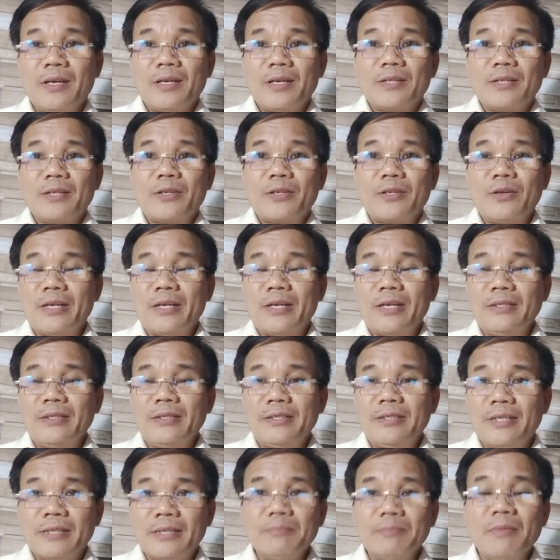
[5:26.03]
Cho
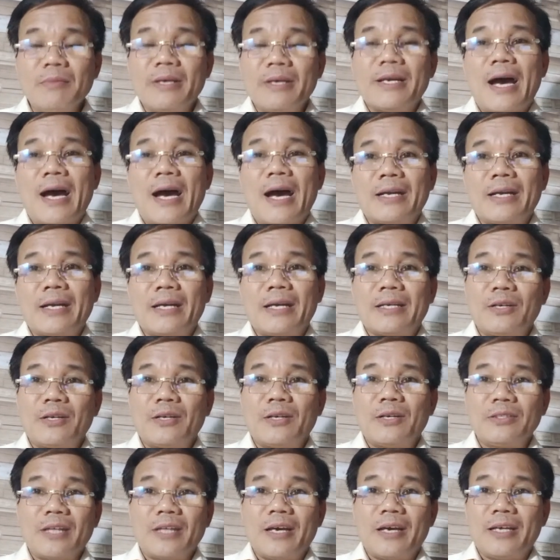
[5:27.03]
nên những bị hại này
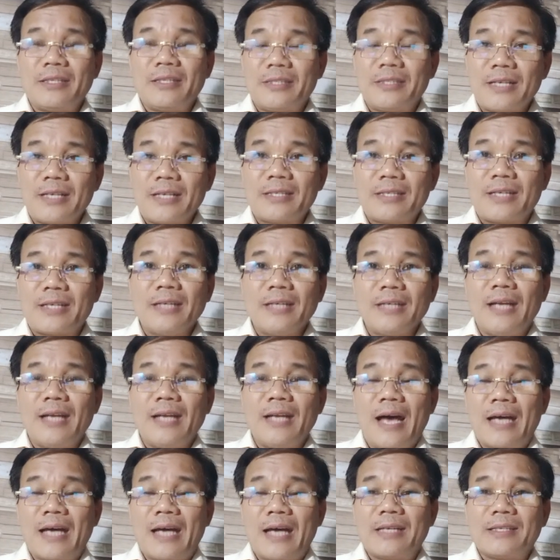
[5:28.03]
có thể chắc chắn
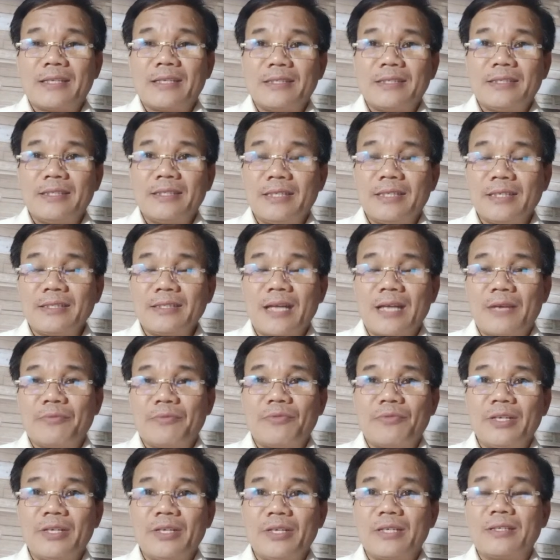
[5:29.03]
là những
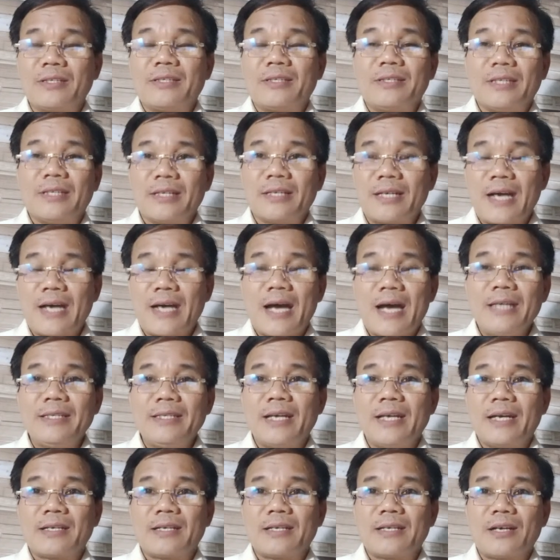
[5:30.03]
thành viên, những cá
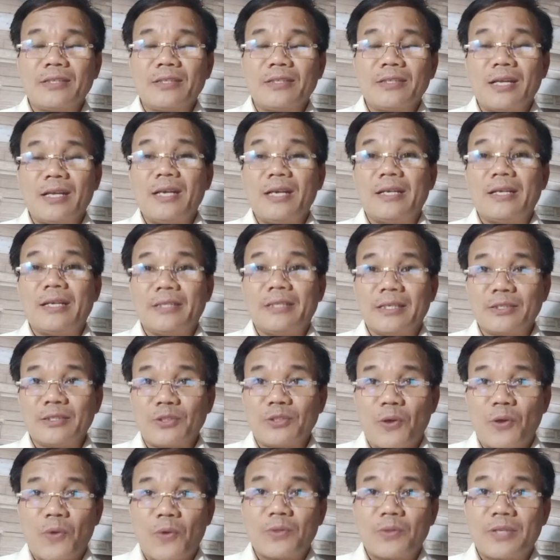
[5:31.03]
nhân, có thể là những
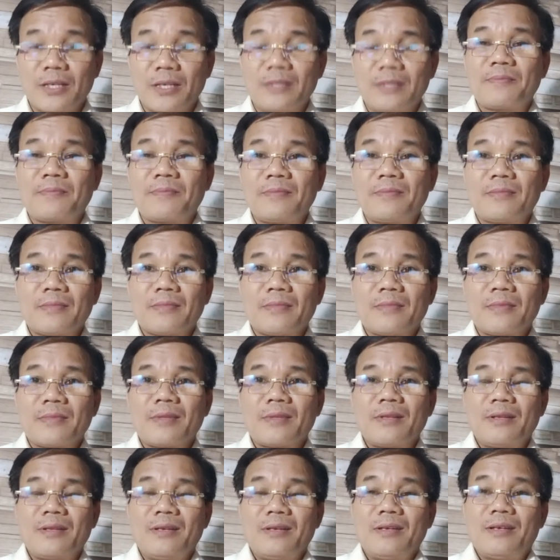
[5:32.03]
tổ chức
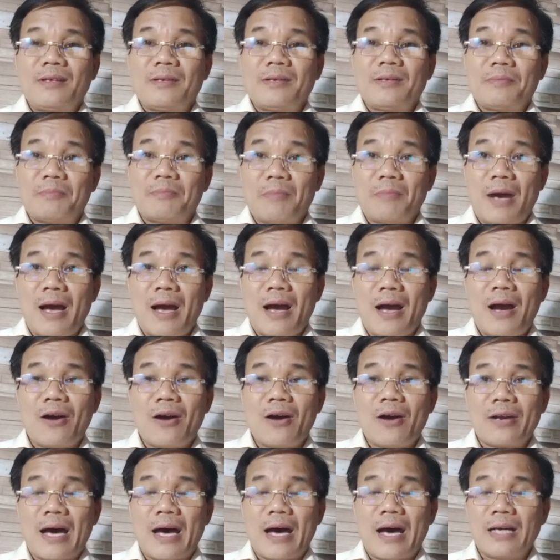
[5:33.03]
mà
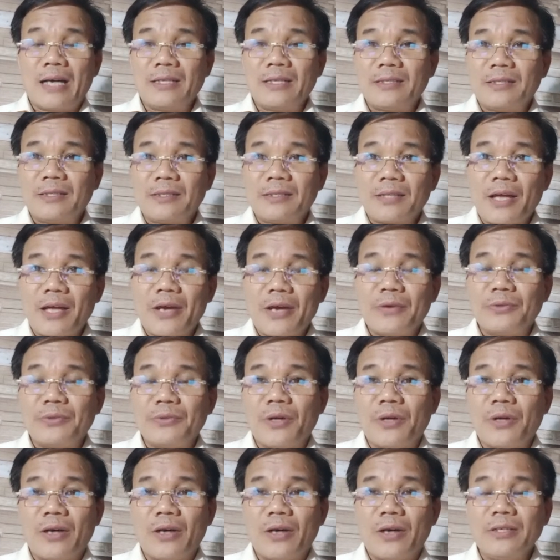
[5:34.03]
họ đã theo
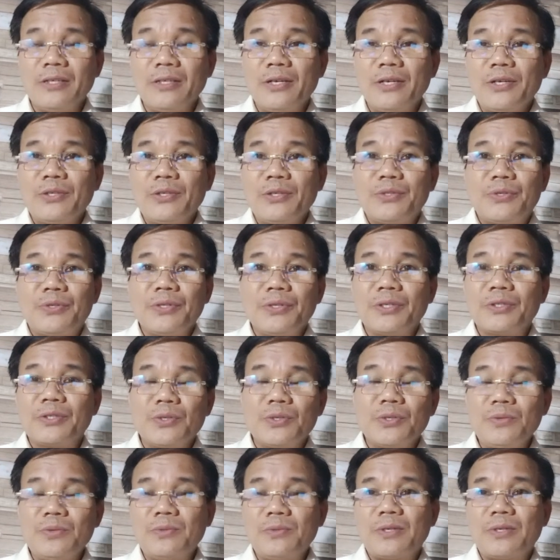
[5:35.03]
dõi xuyên suốt